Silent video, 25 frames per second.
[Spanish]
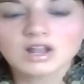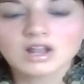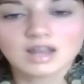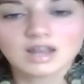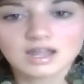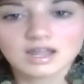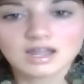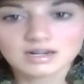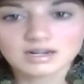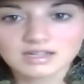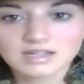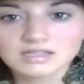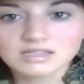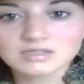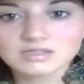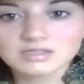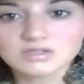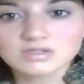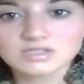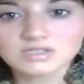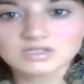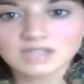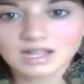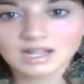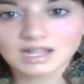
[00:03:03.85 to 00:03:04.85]
las redes
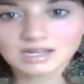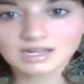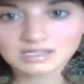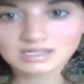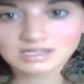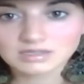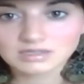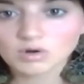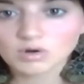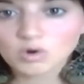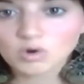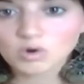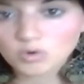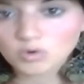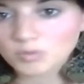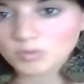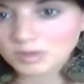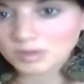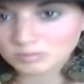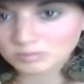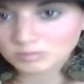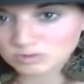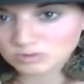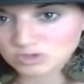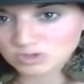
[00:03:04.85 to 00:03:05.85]
sociales
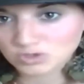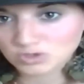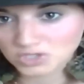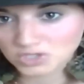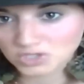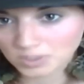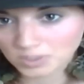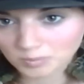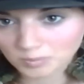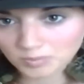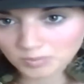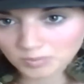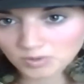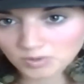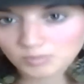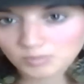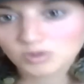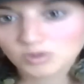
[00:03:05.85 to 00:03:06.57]
ocupan mucho tiempo,